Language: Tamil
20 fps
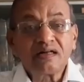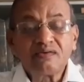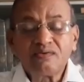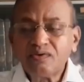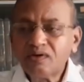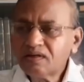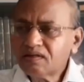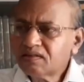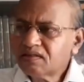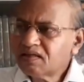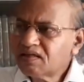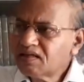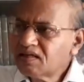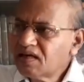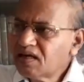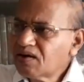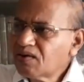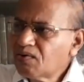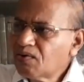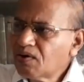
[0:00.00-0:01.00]
உலகத்தில்
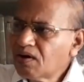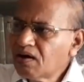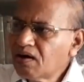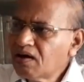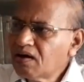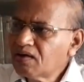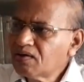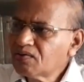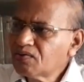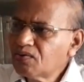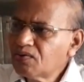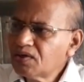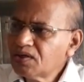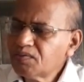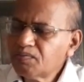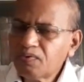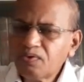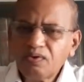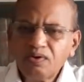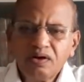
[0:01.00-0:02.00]
ஏன் கோடானு கோடி
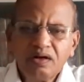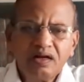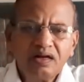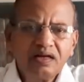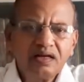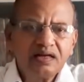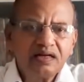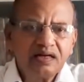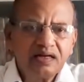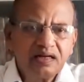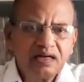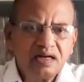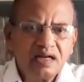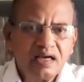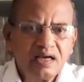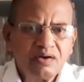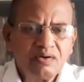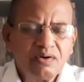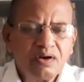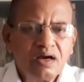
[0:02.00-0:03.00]
பொருள்கள் இருக்கின்றன
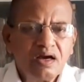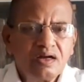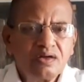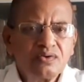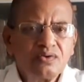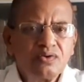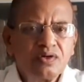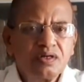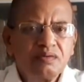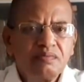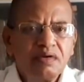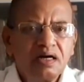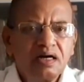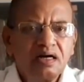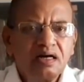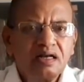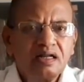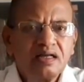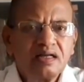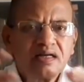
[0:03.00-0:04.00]
கோடானு கோடி
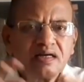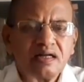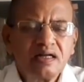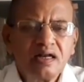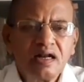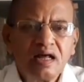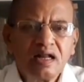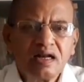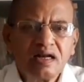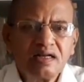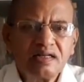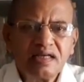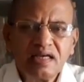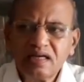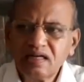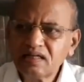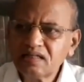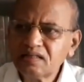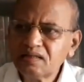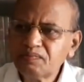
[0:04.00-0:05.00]
மக்கள் இருக்கின்றார்கள்
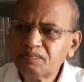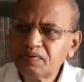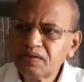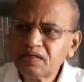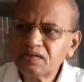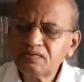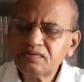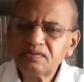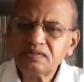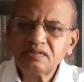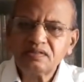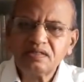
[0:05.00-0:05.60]
ஏன் இந்த பிரிவு